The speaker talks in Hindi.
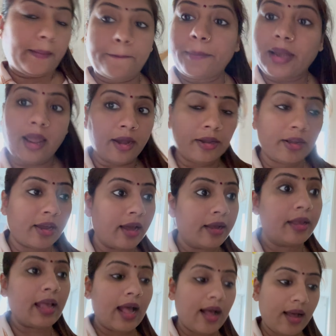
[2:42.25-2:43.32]
प्लांट का
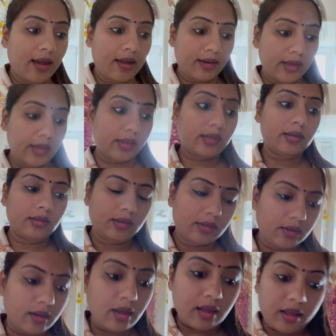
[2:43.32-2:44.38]
क्या हाल है
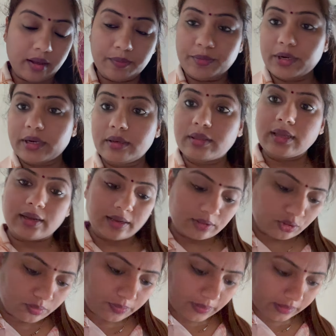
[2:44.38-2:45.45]
अपडेट देना
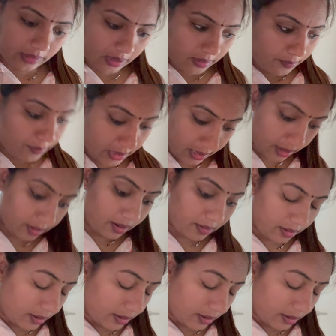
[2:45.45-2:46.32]
तो बता बनाना